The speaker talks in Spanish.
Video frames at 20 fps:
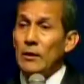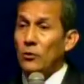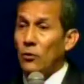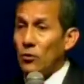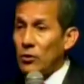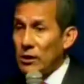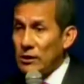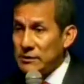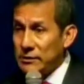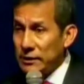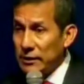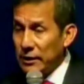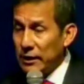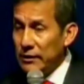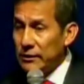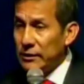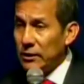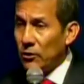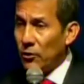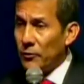con el
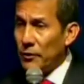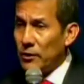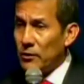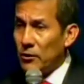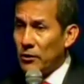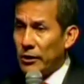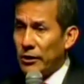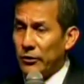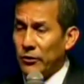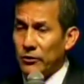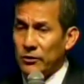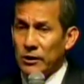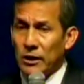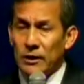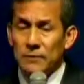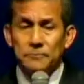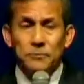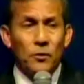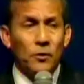siguiente gobierno regional,